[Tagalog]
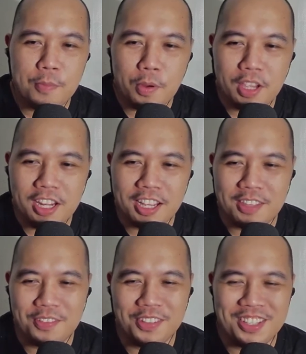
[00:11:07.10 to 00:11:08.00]
pogi na
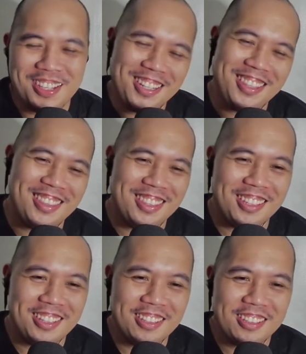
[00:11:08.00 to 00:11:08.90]
katabi mo. Charot.
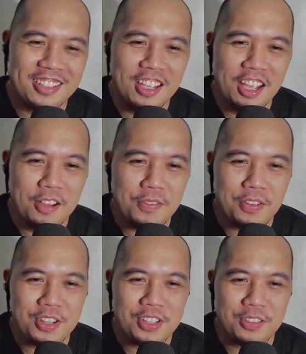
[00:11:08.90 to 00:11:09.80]

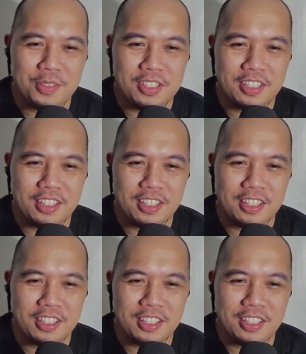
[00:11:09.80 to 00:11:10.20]
fresh na ibis